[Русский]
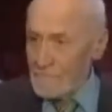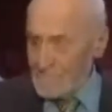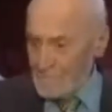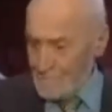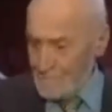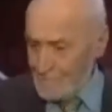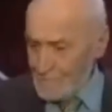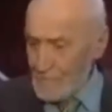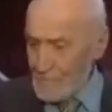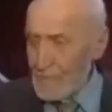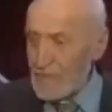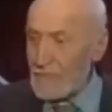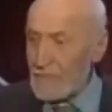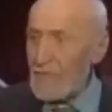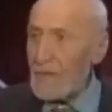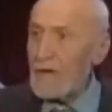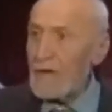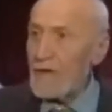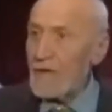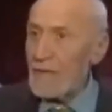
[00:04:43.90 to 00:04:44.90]

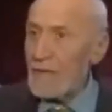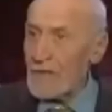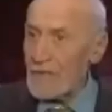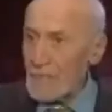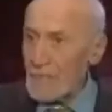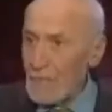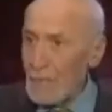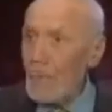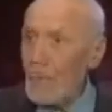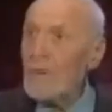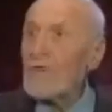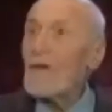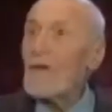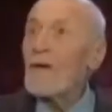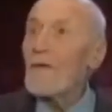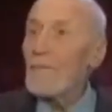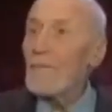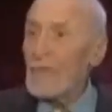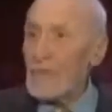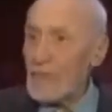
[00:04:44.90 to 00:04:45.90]
э, спорт,
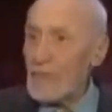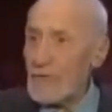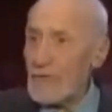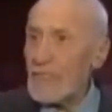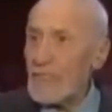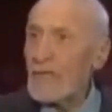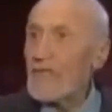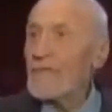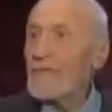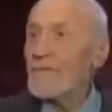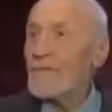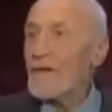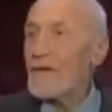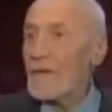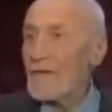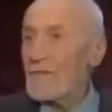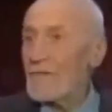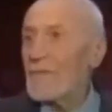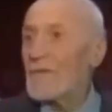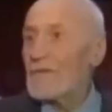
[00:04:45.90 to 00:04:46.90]
путешествия
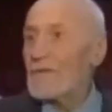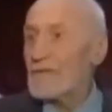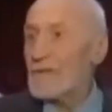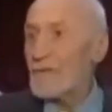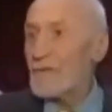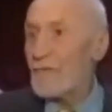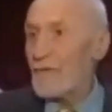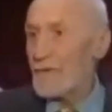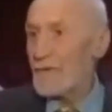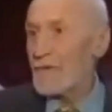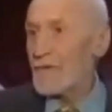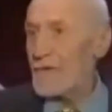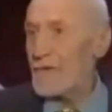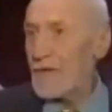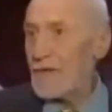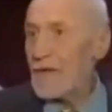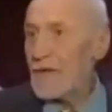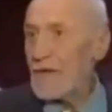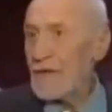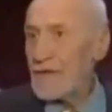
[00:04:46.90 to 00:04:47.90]
и мир животных.
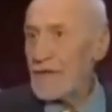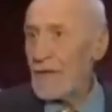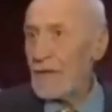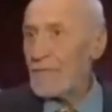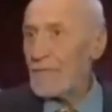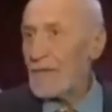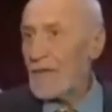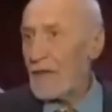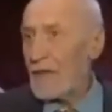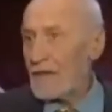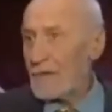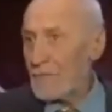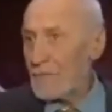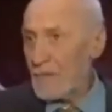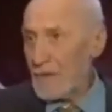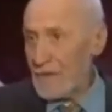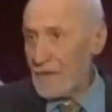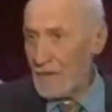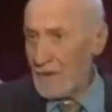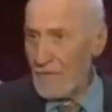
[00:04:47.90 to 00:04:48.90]
И там на этом
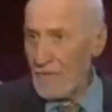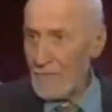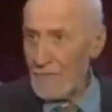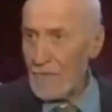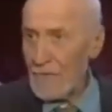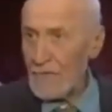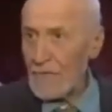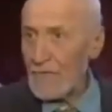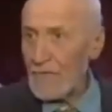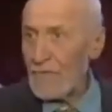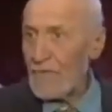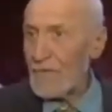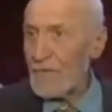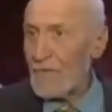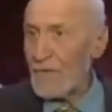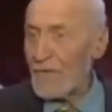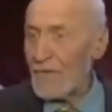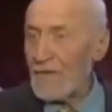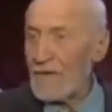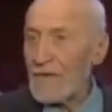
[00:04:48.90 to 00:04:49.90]
канале можете увидеть
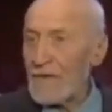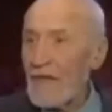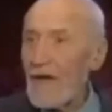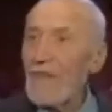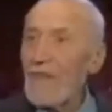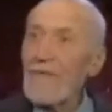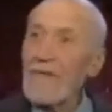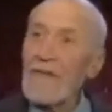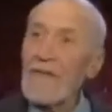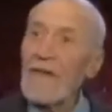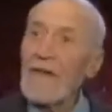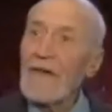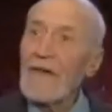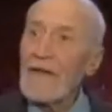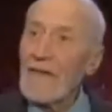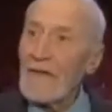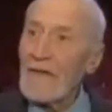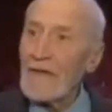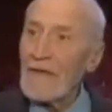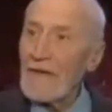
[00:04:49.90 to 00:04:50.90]
и Discovery,
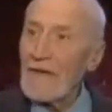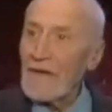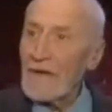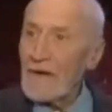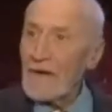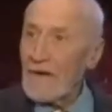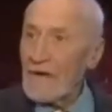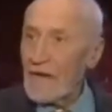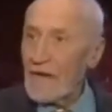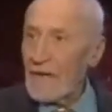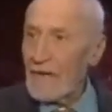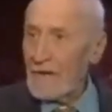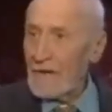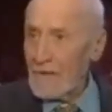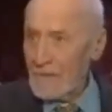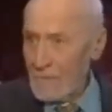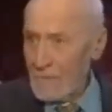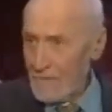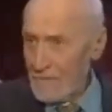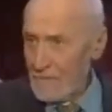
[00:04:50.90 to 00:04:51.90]
и э,
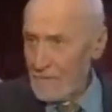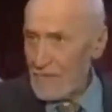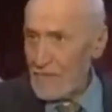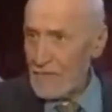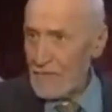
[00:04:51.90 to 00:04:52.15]
э